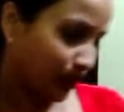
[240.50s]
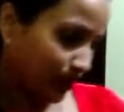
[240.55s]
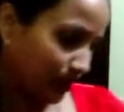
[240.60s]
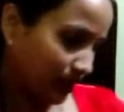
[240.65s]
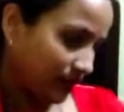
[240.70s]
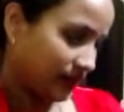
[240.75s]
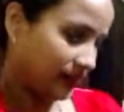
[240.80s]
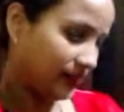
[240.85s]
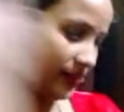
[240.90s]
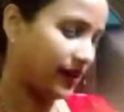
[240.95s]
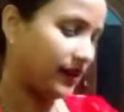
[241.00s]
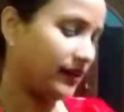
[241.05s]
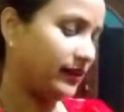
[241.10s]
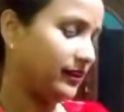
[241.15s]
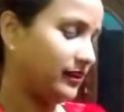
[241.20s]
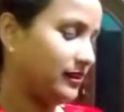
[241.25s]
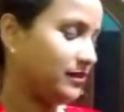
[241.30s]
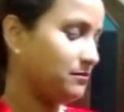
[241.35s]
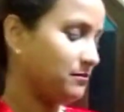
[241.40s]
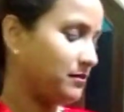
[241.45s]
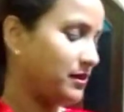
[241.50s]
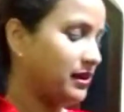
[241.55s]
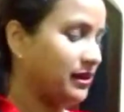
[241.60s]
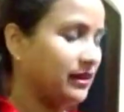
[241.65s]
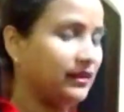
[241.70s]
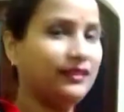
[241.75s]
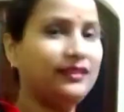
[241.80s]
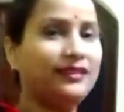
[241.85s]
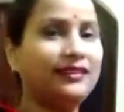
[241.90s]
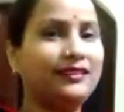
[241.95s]
और नहाने के
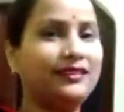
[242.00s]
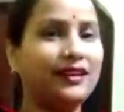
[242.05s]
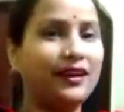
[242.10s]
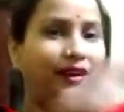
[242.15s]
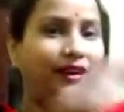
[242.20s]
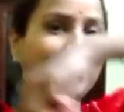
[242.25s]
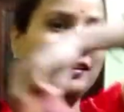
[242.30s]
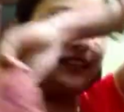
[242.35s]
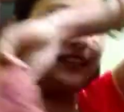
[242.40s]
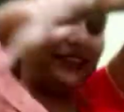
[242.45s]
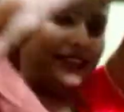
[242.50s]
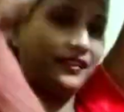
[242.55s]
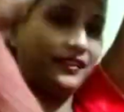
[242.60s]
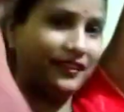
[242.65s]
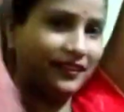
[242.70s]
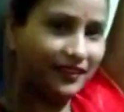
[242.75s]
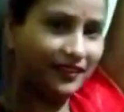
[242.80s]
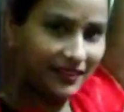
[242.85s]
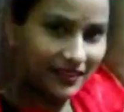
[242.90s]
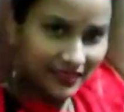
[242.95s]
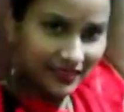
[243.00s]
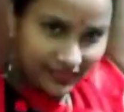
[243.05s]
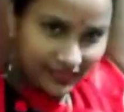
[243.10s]
बाद ठंड लग रही है